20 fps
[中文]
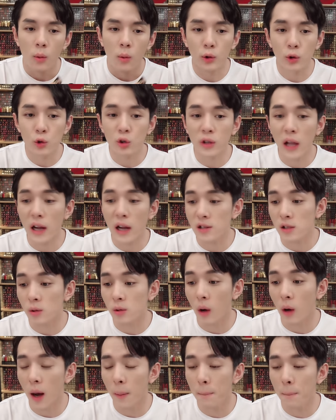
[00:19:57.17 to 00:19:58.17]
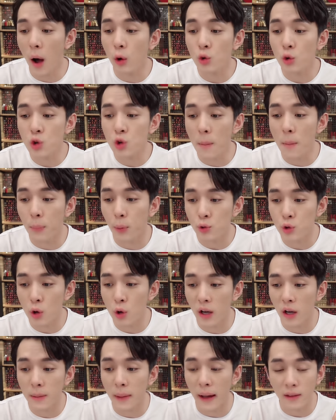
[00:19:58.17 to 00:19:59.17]
我就说大实话，包装不
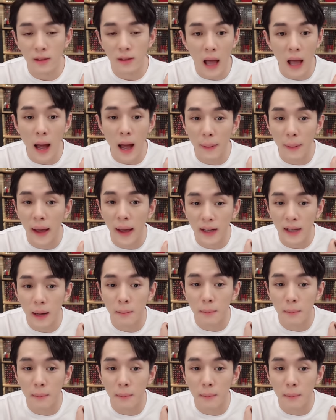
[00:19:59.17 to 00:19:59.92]
重要，你买大牌